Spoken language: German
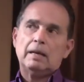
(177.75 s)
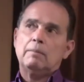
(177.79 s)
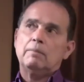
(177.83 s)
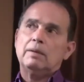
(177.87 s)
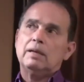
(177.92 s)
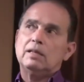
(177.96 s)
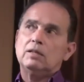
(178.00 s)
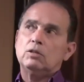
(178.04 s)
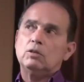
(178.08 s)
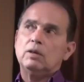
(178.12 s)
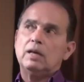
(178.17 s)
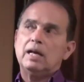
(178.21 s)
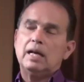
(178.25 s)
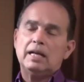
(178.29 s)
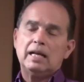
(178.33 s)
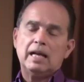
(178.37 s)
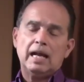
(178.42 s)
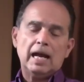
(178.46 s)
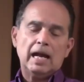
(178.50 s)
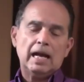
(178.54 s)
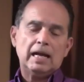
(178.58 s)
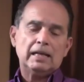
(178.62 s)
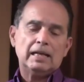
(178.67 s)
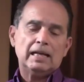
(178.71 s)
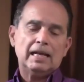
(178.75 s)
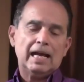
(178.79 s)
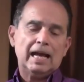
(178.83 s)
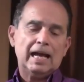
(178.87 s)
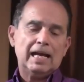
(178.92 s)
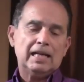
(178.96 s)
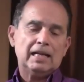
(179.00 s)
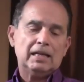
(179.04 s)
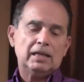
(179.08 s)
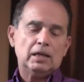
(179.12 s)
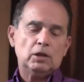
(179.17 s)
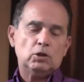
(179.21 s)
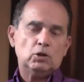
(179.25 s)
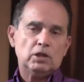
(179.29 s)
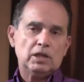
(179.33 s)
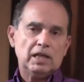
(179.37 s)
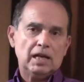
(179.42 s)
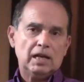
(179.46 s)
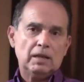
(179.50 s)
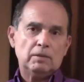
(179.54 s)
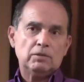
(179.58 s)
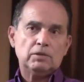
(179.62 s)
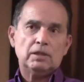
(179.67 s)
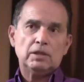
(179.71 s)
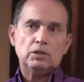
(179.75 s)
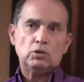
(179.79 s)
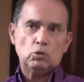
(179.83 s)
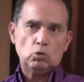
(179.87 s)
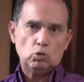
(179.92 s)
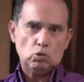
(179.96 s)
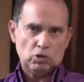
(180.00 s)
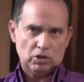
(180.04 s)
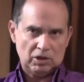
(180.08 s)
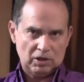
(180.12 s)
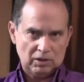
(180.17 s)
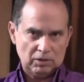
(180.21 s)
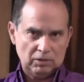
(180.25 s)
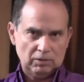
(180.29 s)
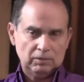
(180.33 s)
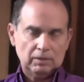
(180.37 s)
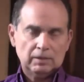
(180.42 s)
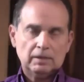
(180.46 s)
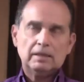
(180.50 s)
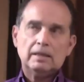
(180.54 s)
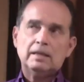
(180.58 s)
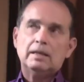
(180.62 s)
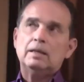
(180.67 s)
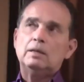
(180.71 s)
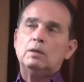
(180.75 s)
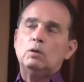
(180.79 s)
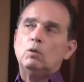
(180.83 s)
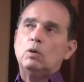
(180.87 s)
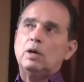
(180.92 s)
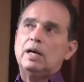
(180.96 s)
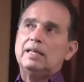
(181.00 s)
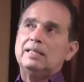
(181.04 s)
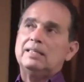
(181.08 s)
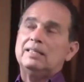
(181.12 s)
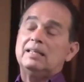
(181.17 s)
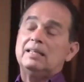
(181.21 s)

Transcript: was so eine Art leichter Schlaf ist, oder? Du hast